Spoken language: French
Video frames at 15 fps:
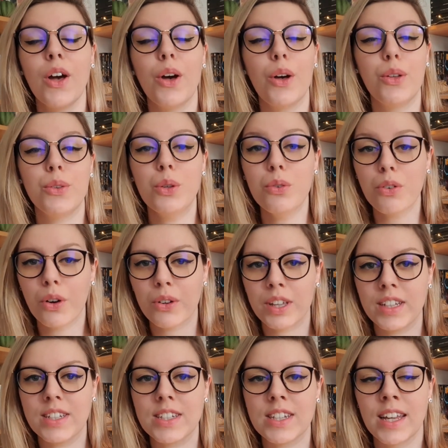euh, de
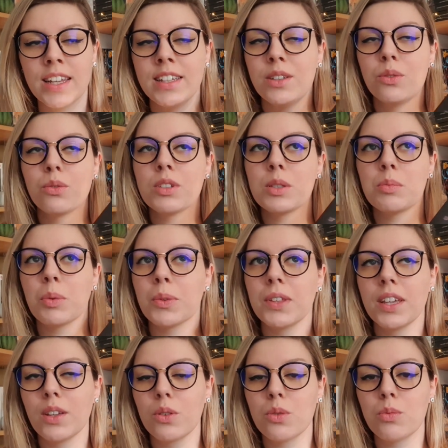Frankenstein. Et donc c'est pour
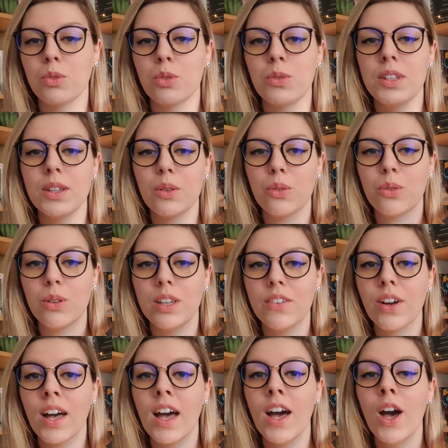ça que je me suis dit que ce
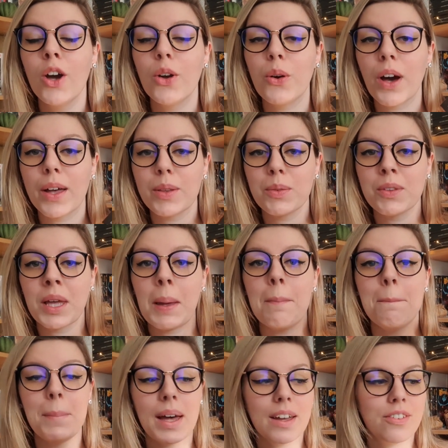livre correspondrait
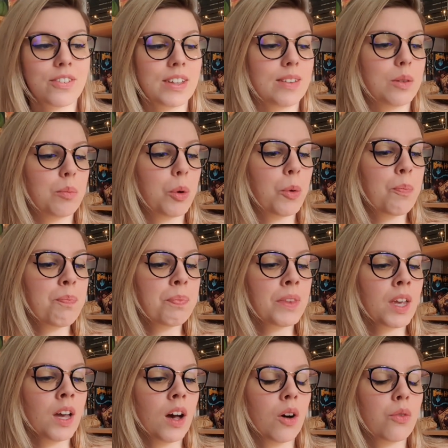parfaitement.
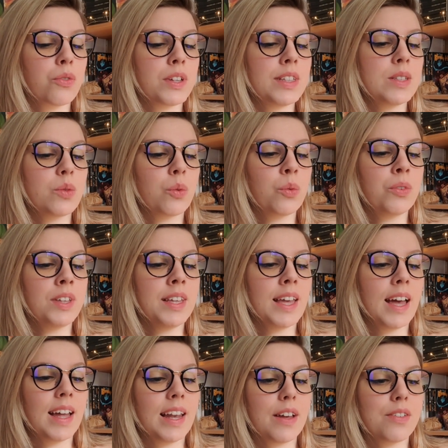En fait, on est
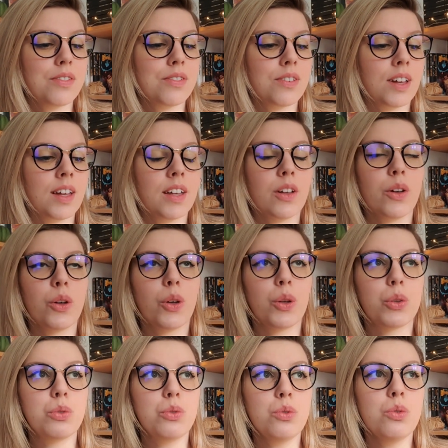à la fin
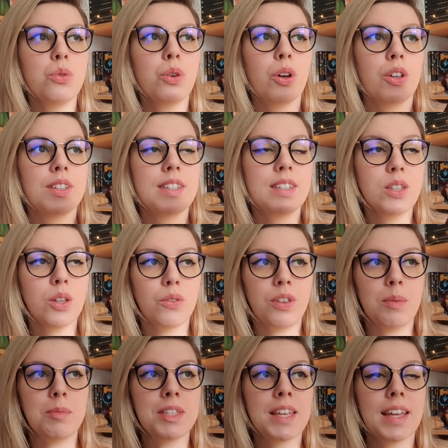du
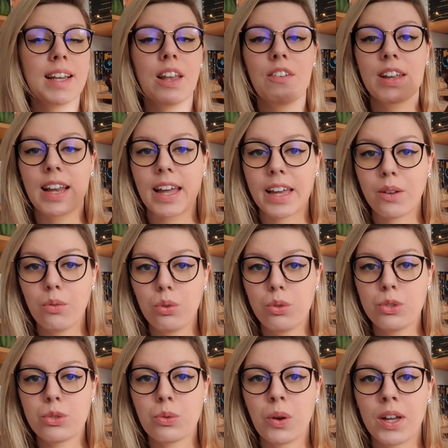19e siècle avec la
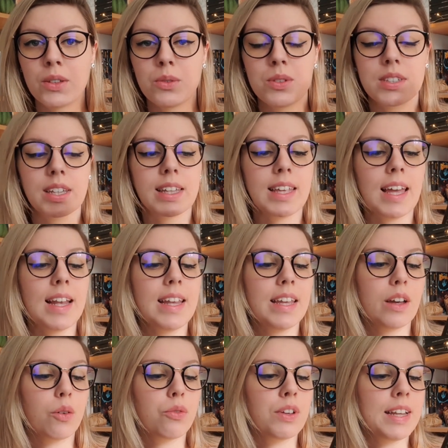révolution industrielle et
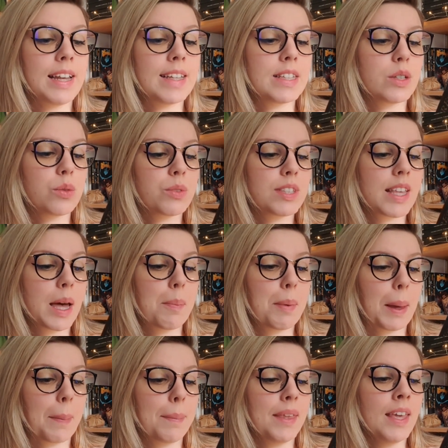en fait la science a
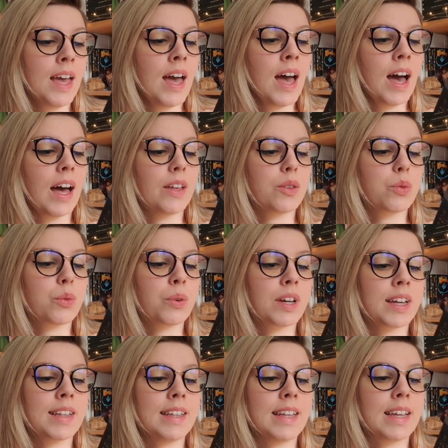permis à ce qu'on
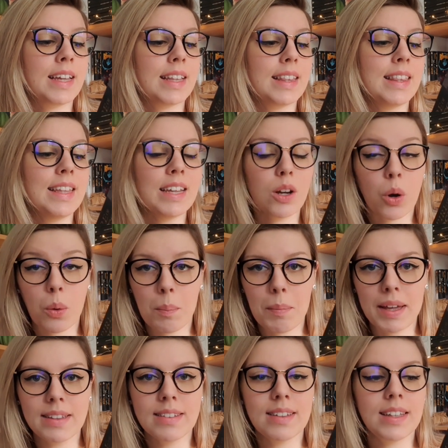crée des
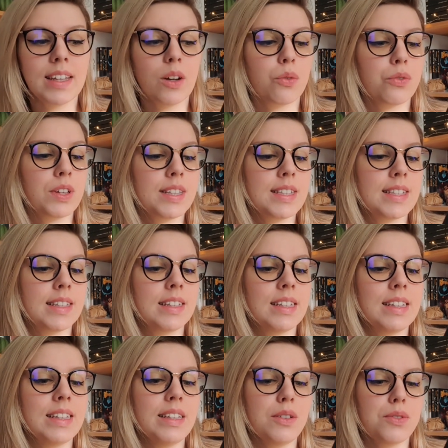nécromates et en fait c'est des
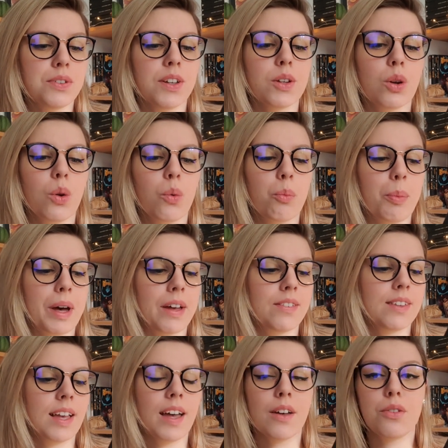défunts que l'on
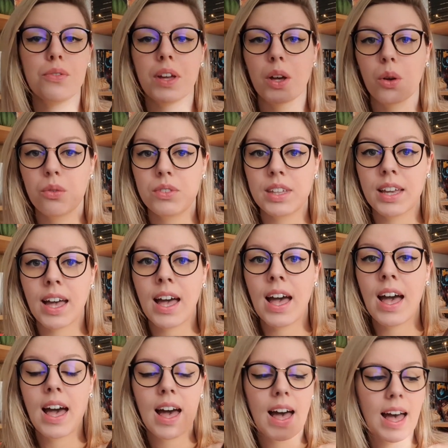parvient à faire revenir
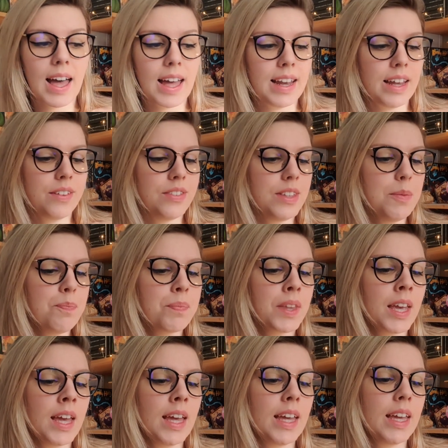à la vie.
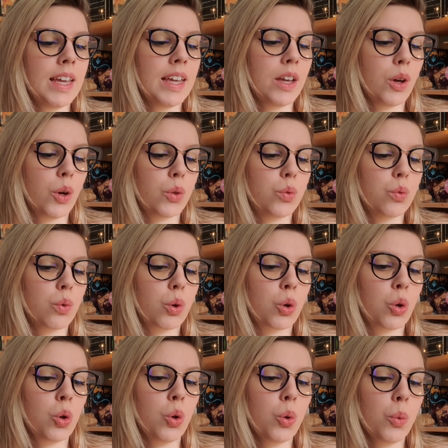Et euh, donc
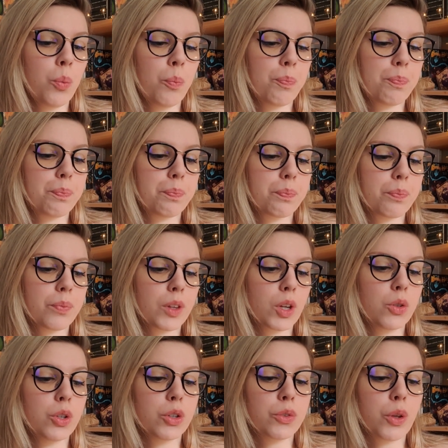le
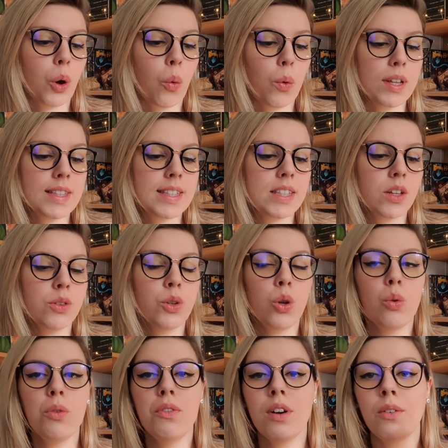docteur Watson,
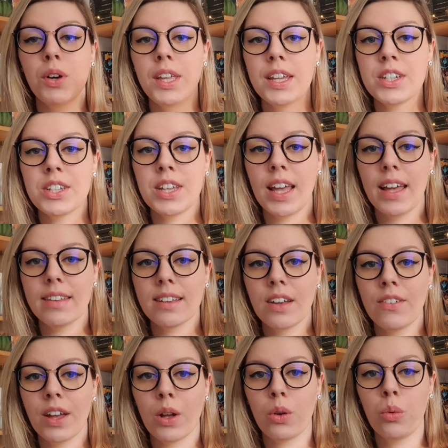lui, va voyager à
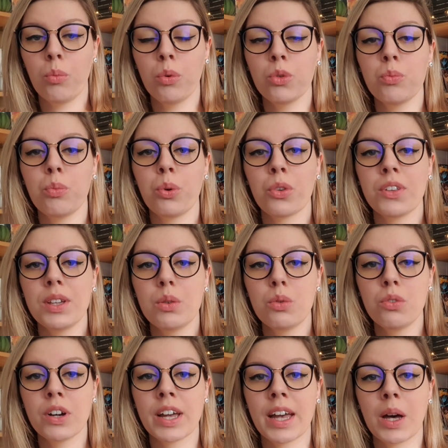travers le monde pour
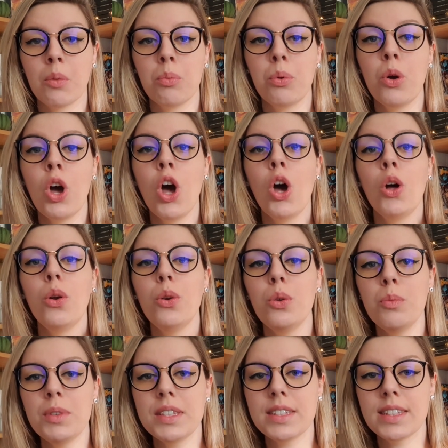découvrir un peu le
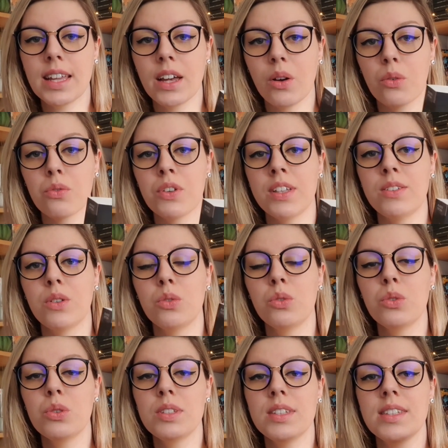mystère en fait
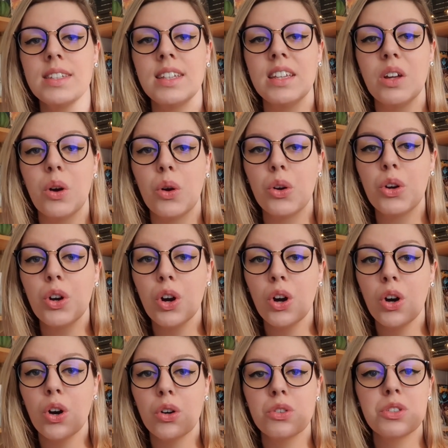de ces euh,
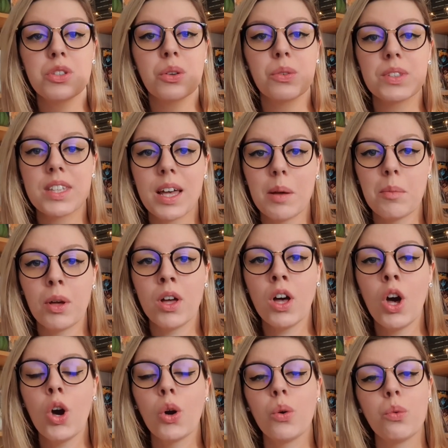corps sans âme
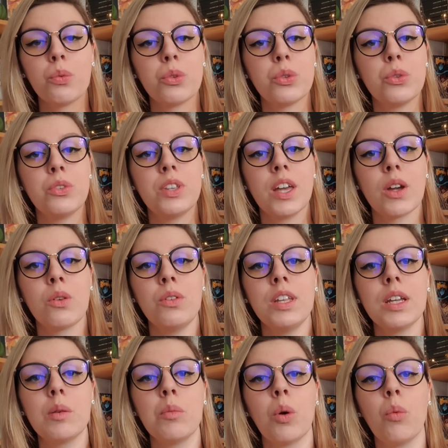qu'on se sert
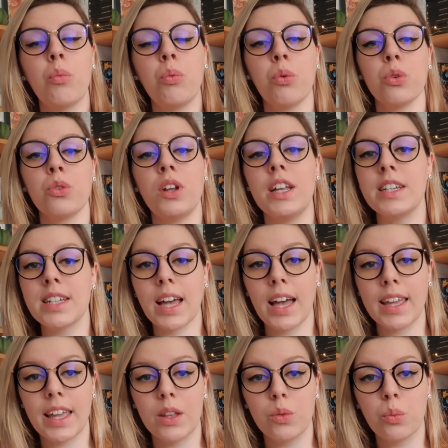uniquement pour de la chair à
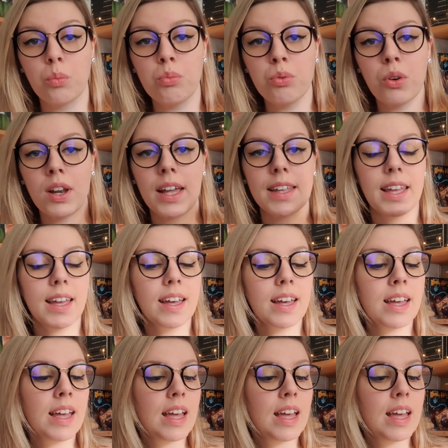canon pour la guerre.